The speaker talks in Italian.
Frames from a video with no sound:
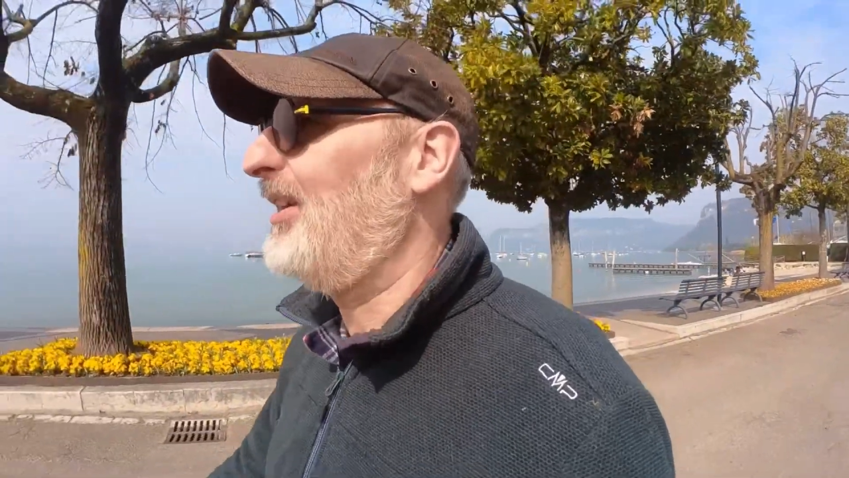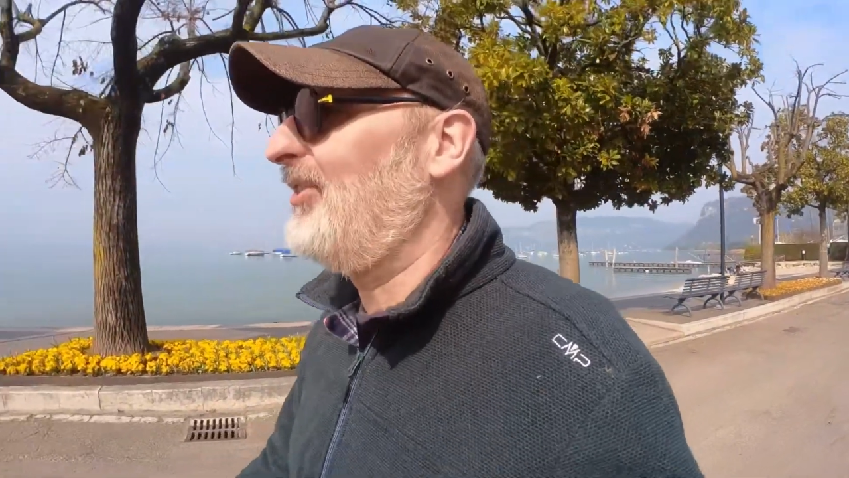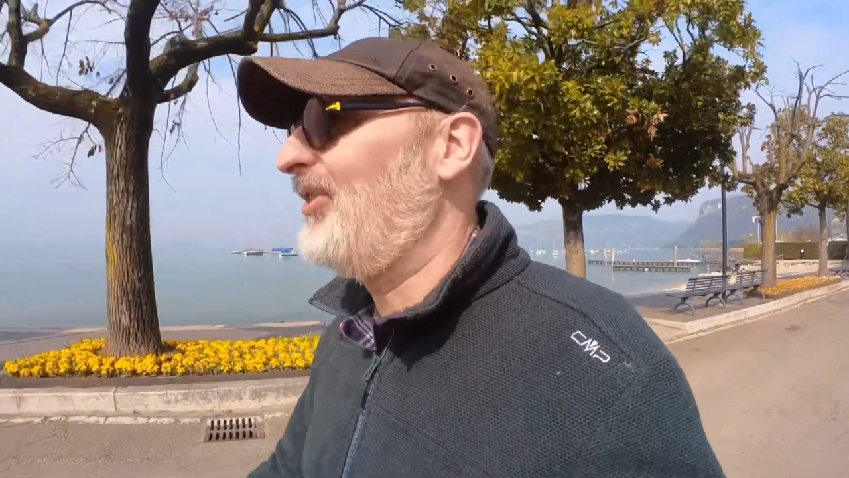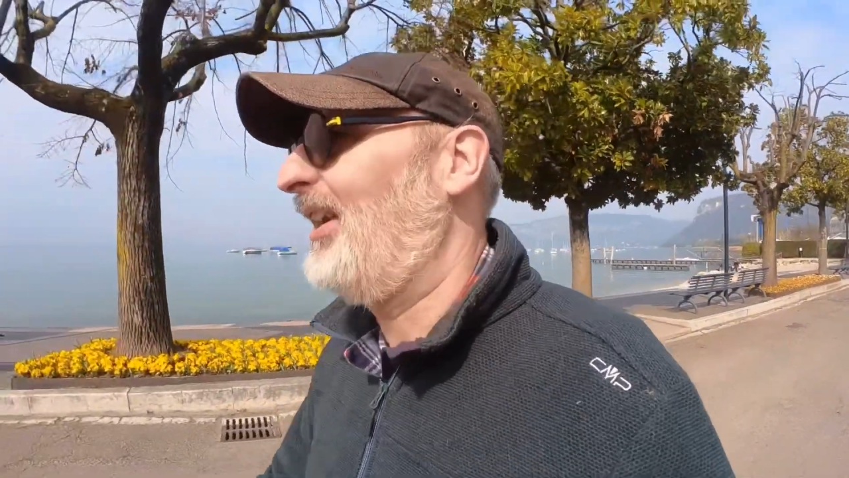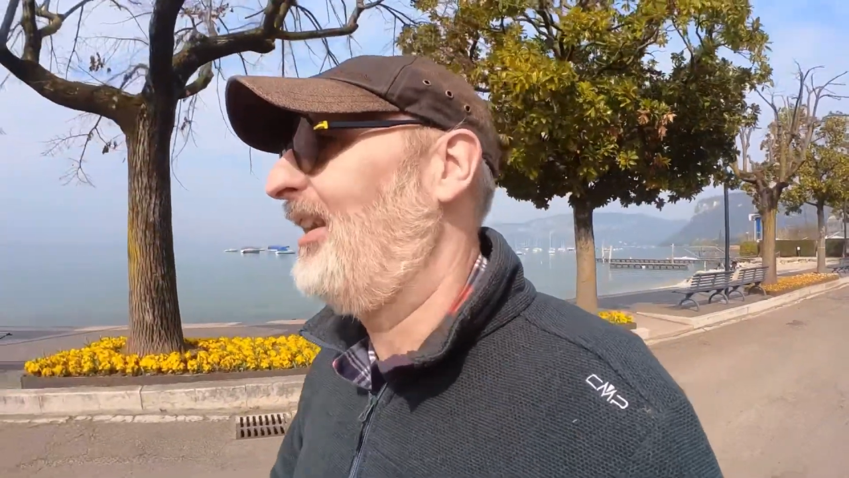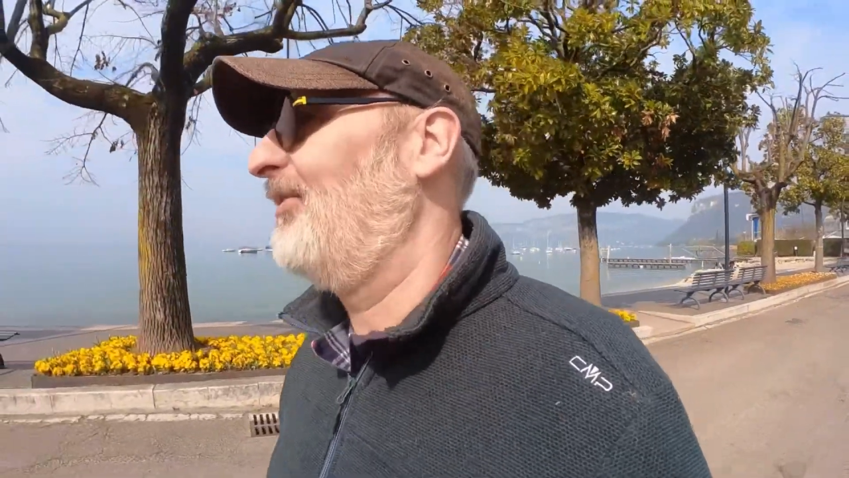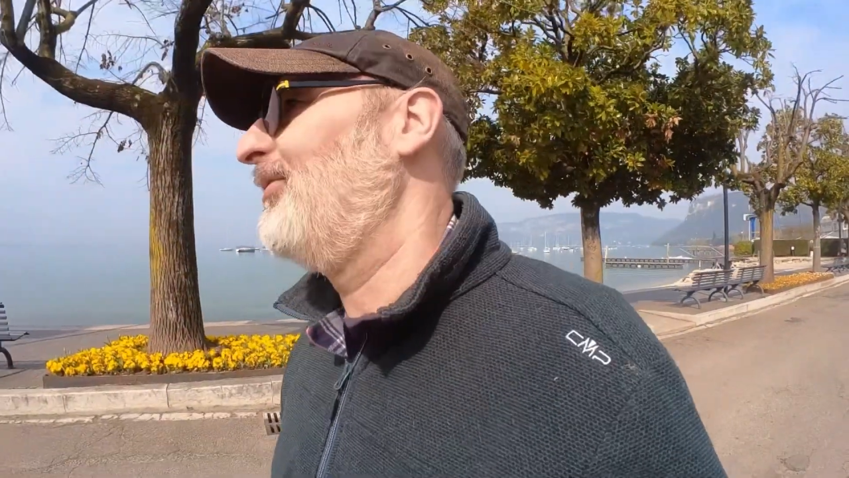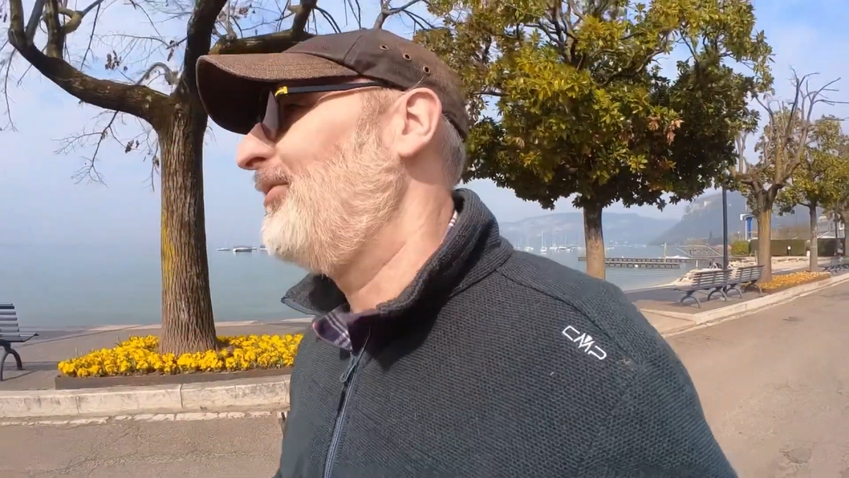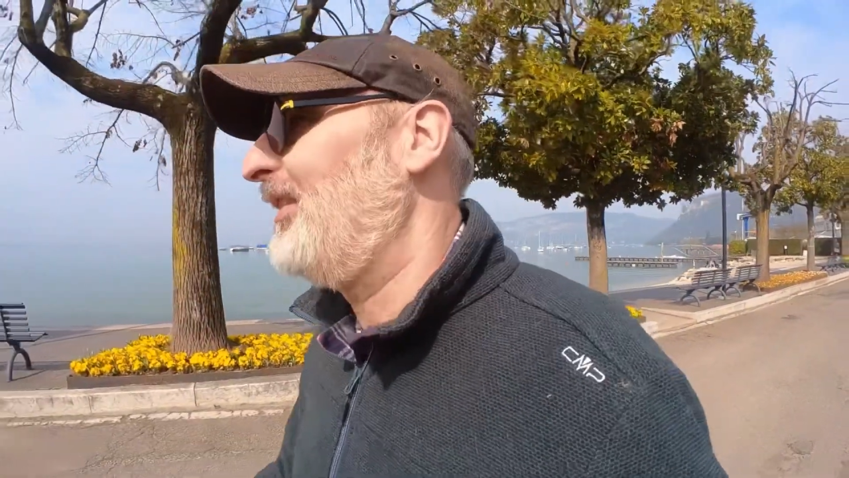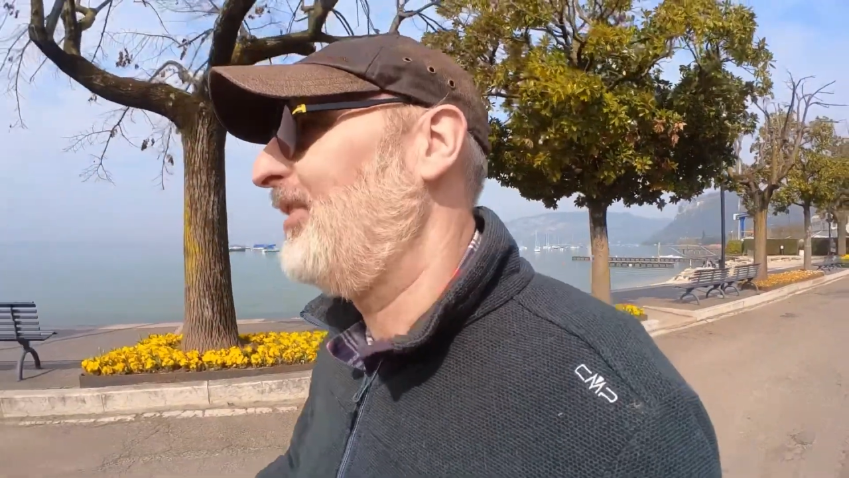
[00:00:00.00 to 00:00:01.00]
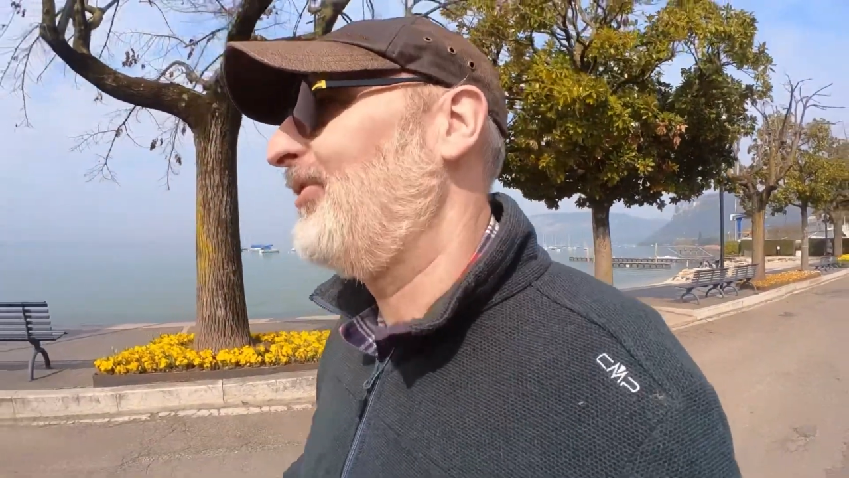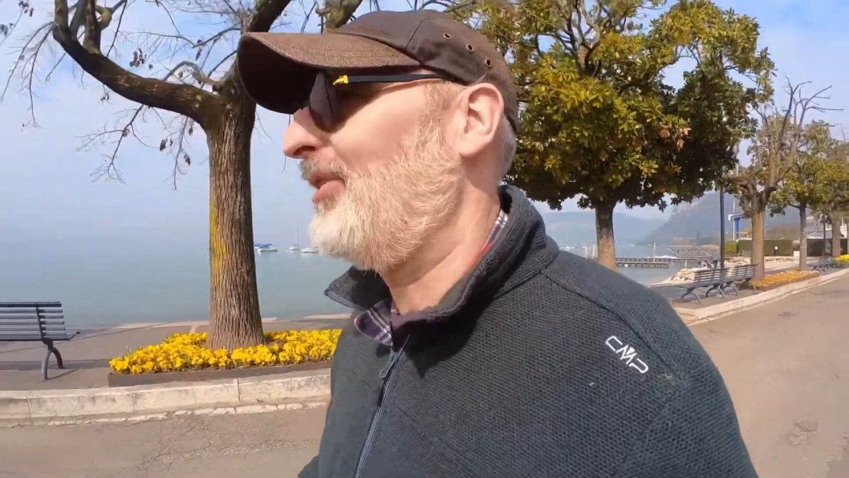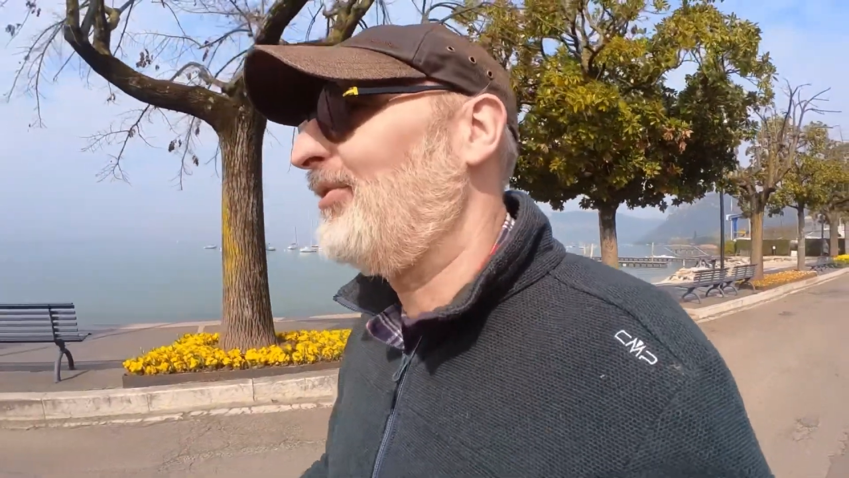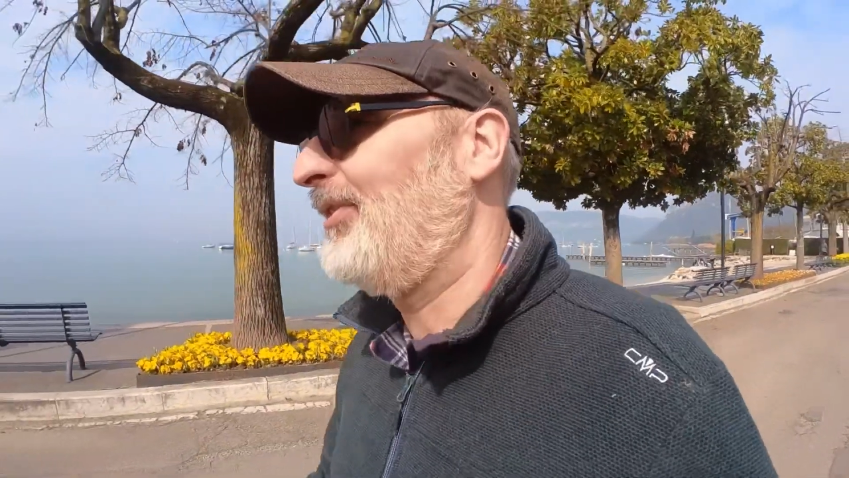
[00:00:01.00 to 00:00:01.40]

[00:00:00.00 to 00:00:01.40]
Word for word: cancellano infatti cerco